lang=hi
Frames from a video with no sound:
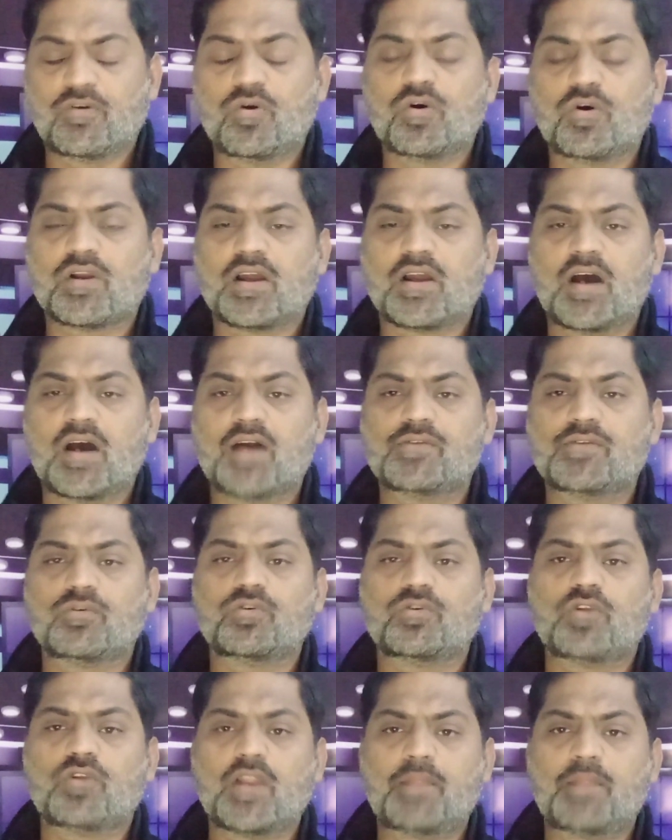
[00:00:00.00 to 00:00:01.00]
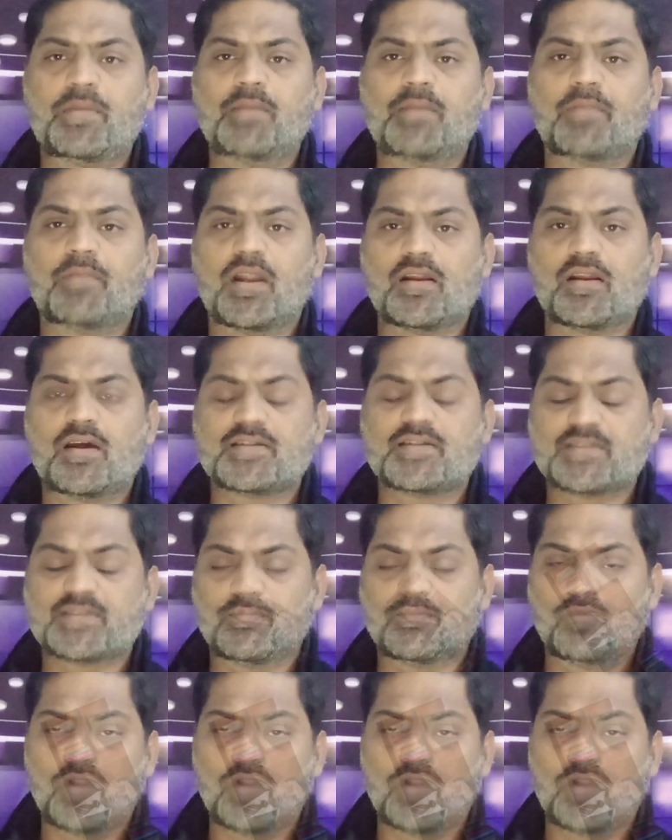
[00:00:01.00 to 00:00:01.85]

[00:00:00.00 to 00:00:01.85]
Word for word: गौहर खान उन्होंने भी इमरान खान से